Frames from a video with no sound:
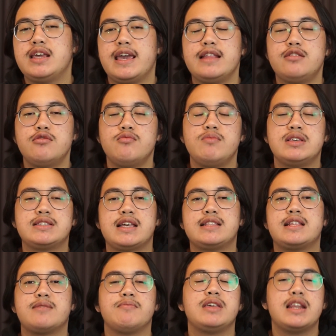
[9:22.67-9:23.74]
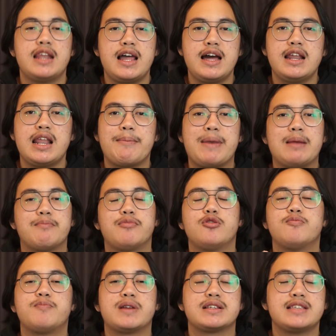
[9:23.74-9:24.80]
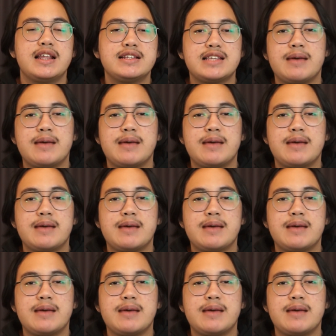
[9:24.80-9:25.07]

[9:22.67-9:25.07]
dia itu bisa terbilang 80%